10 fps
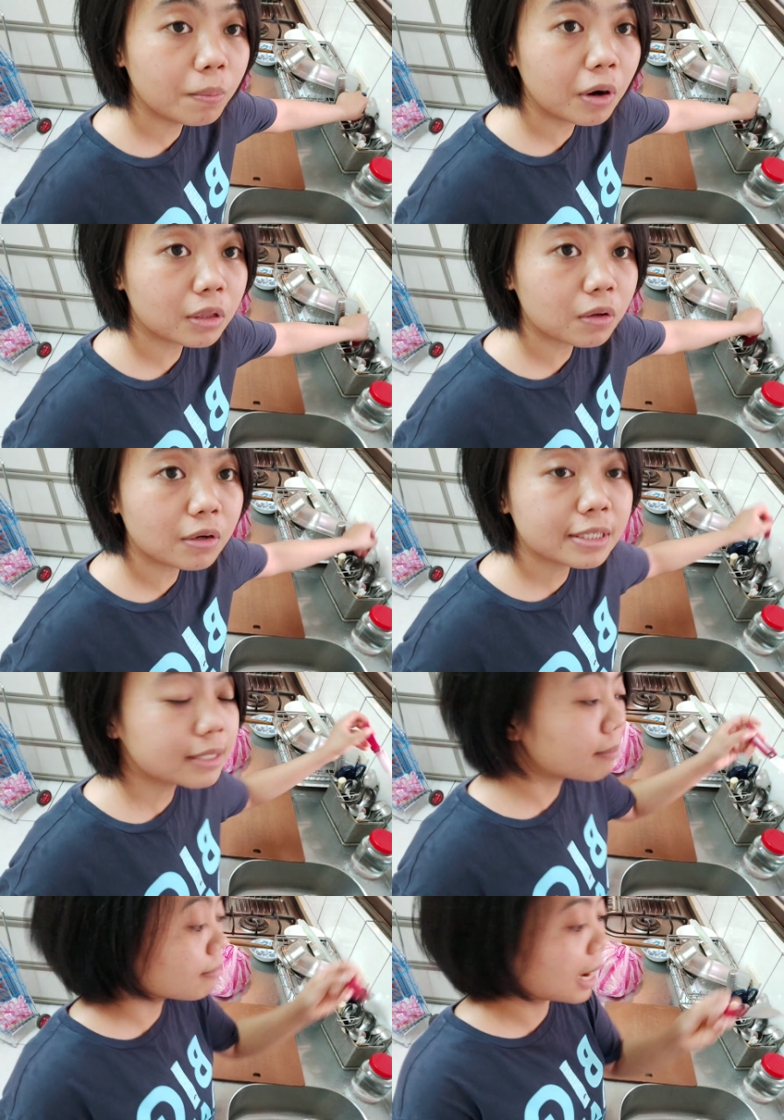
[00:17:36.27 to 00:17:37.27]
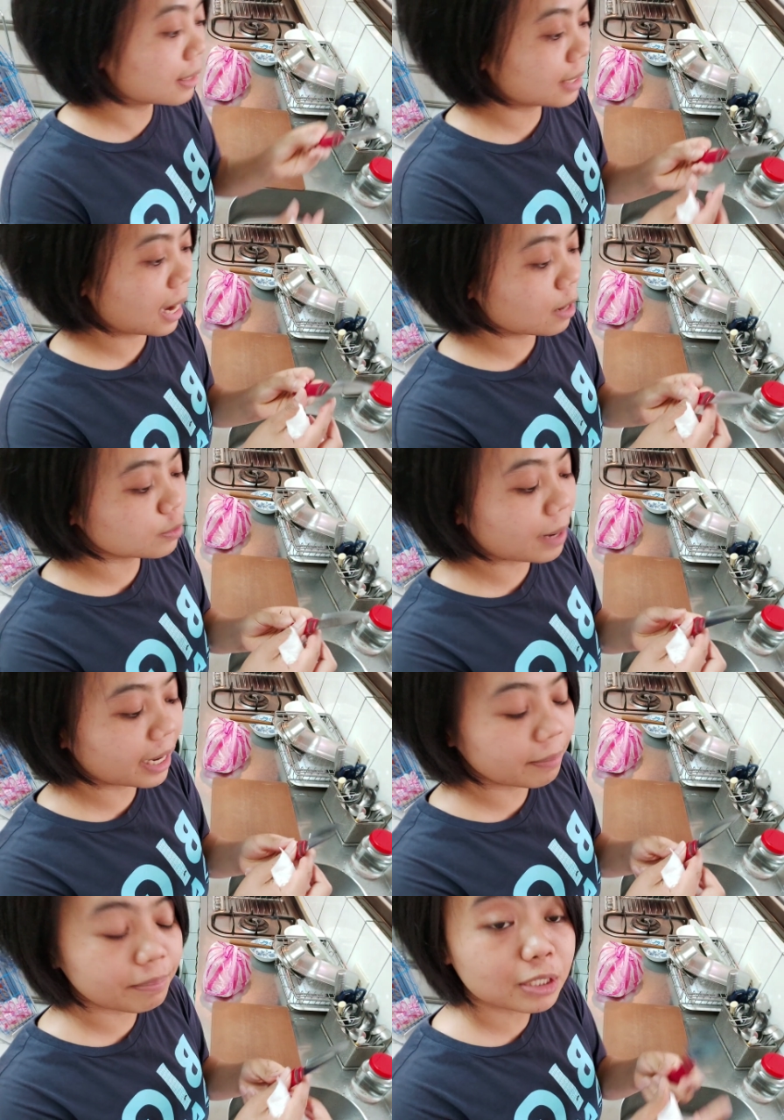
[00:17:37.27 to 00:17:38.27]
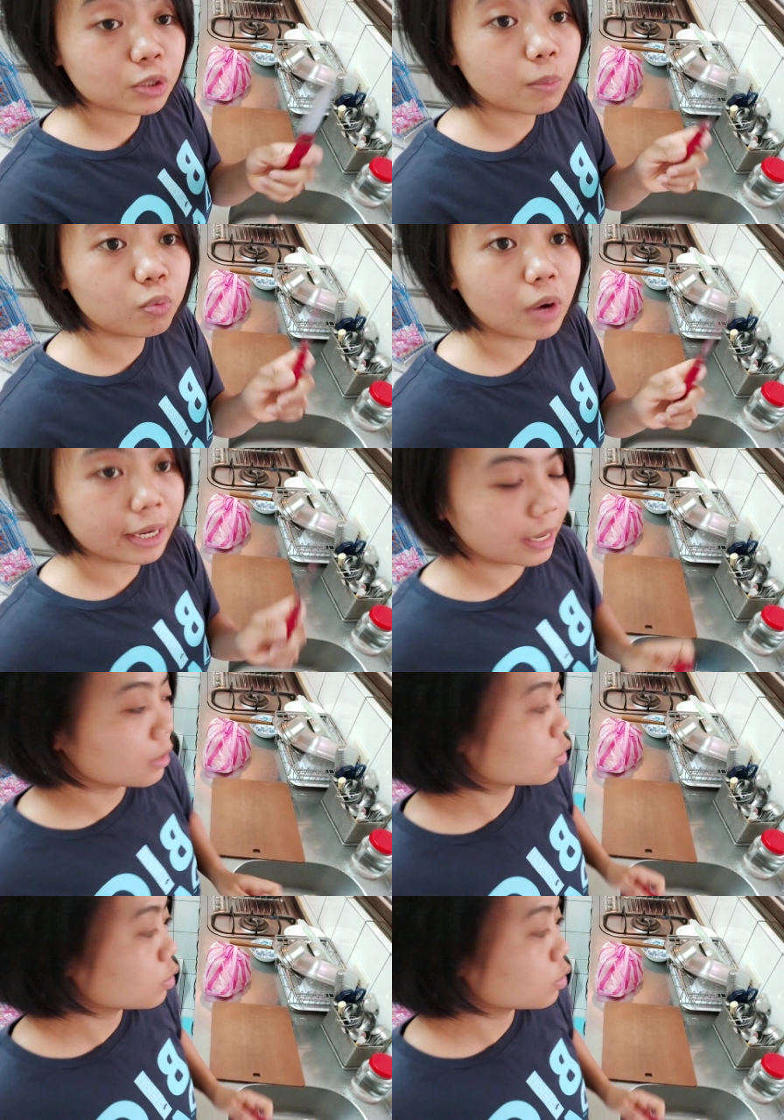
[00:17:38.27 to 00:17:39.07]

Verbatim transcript: motong semangka harus pakai pisau buah ya